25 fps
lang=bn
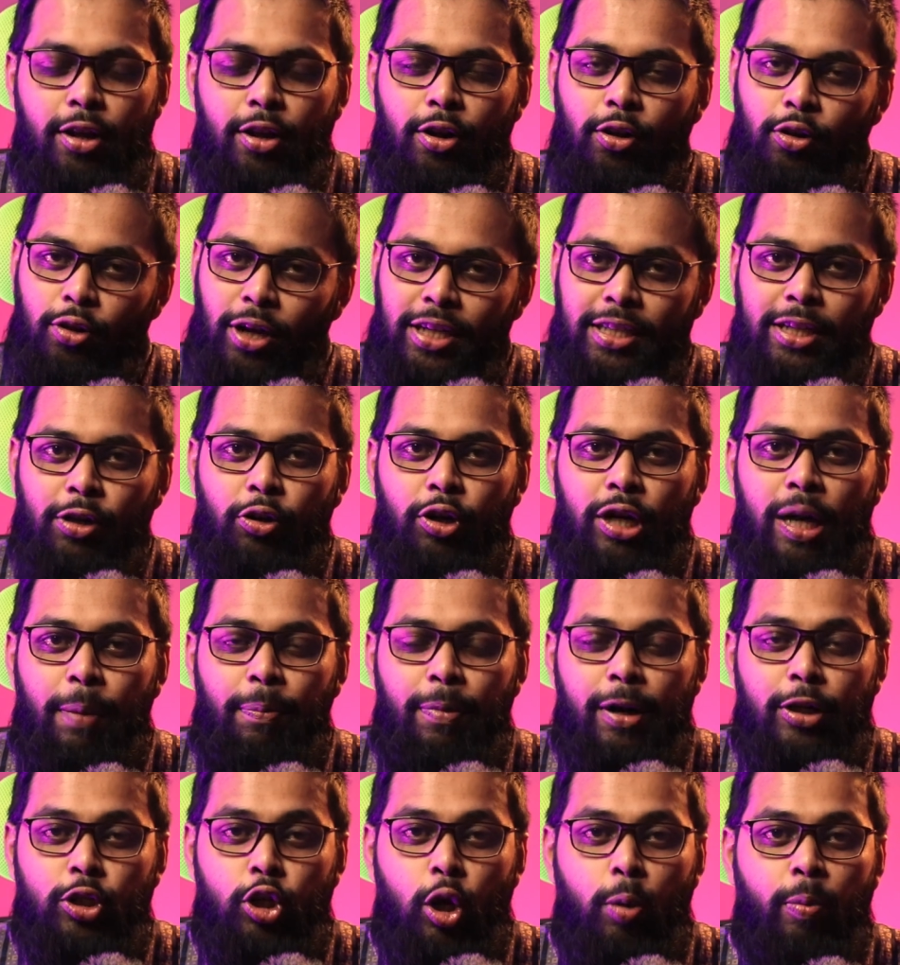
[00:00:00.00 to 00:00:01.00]
তো আশা করি
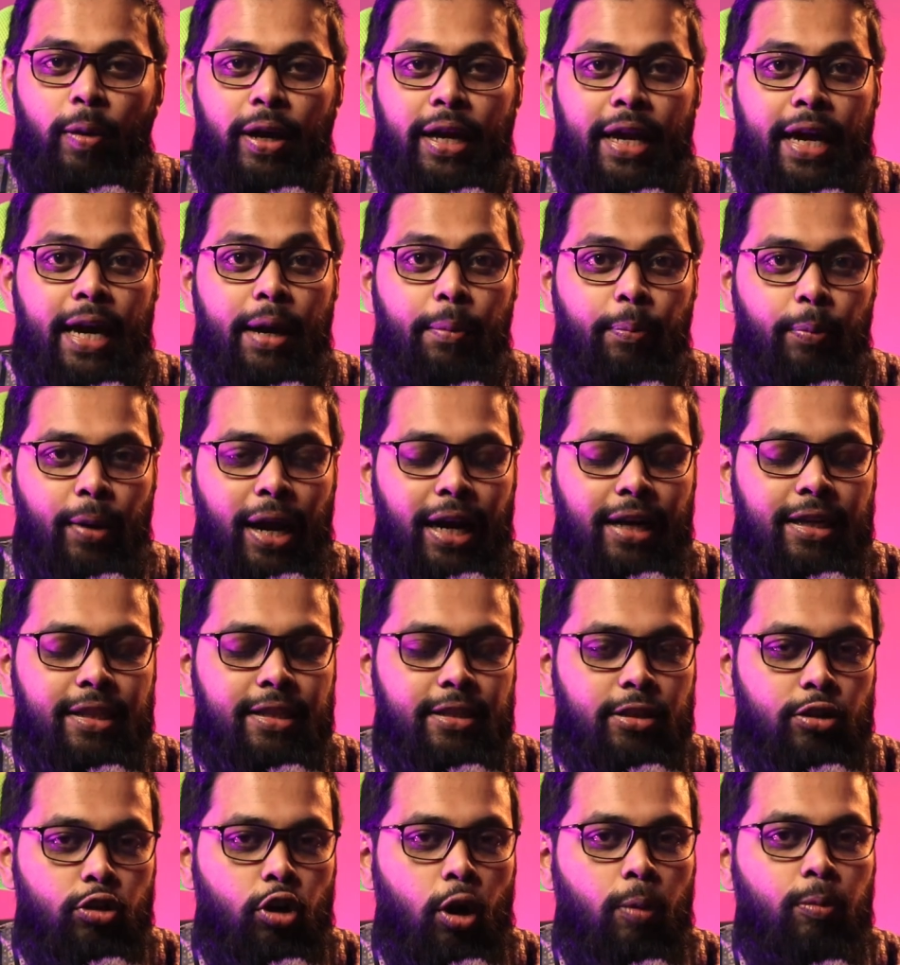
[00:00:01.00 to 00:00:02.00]
আপনারা সবাই এই
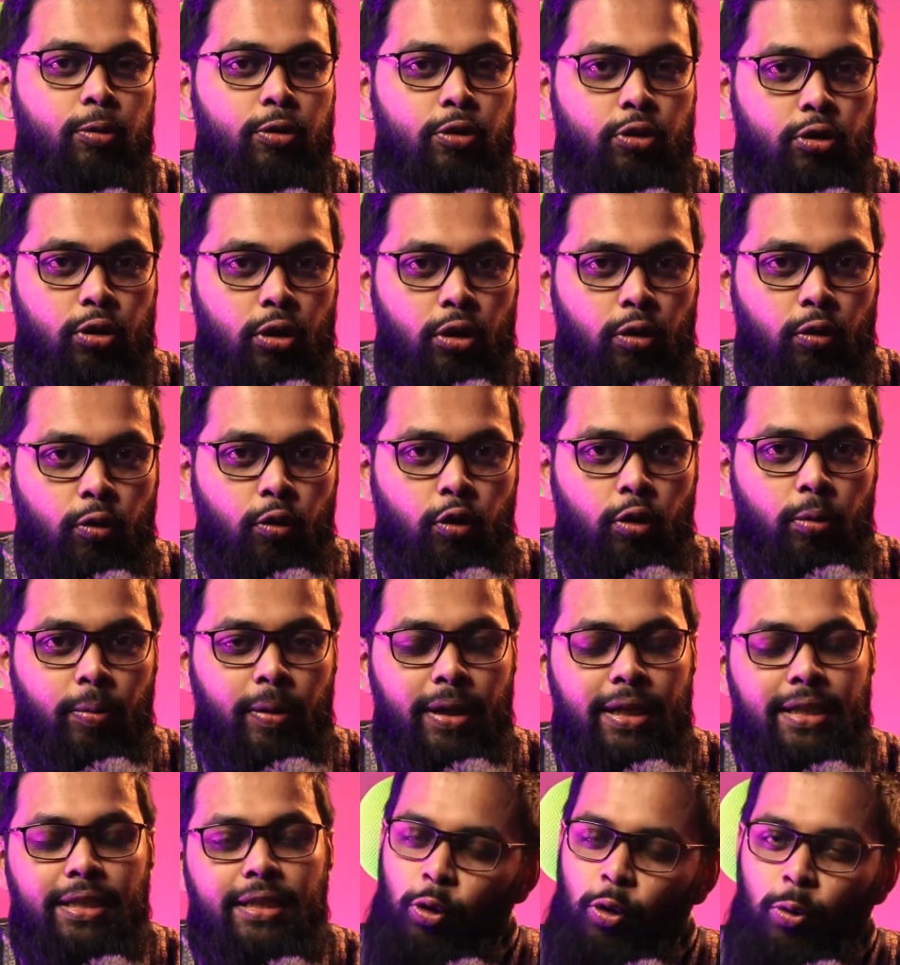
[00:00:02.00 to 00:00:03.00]
প্র্যাকটিসটি অবশ্যই
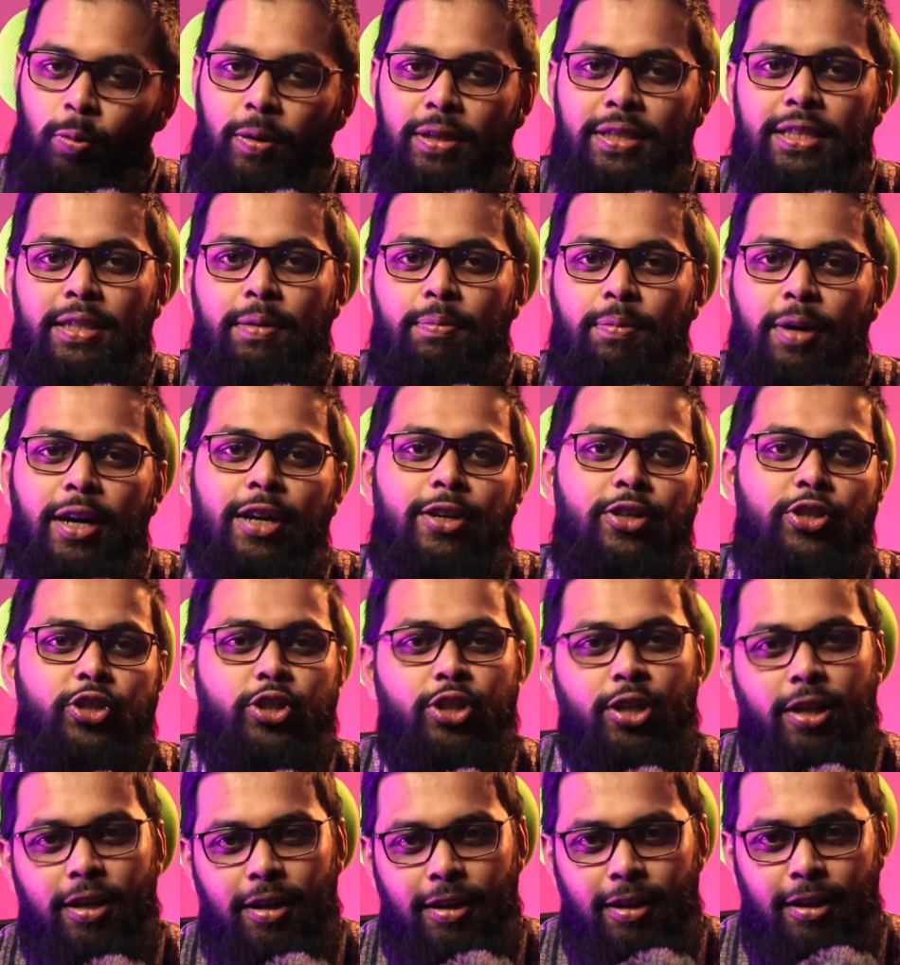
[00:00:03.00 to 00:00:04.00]
করবেন বলবেন যে
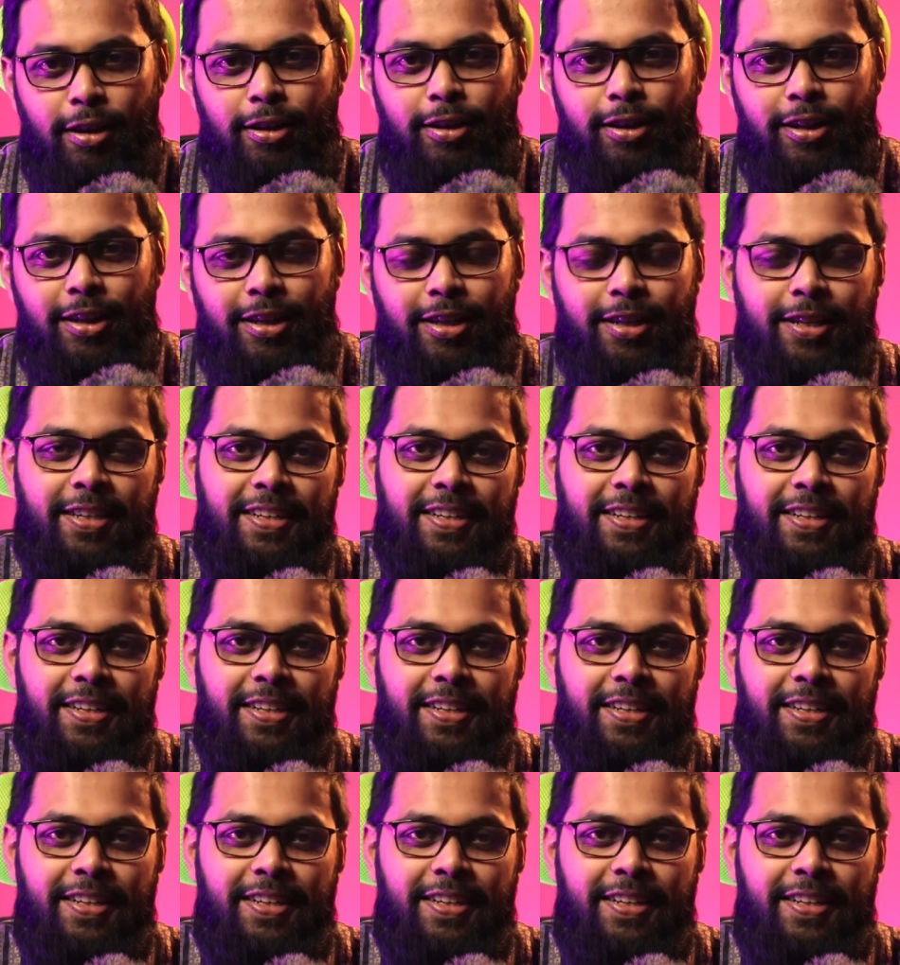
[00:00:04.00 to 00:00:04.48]
মাশাল্লাহ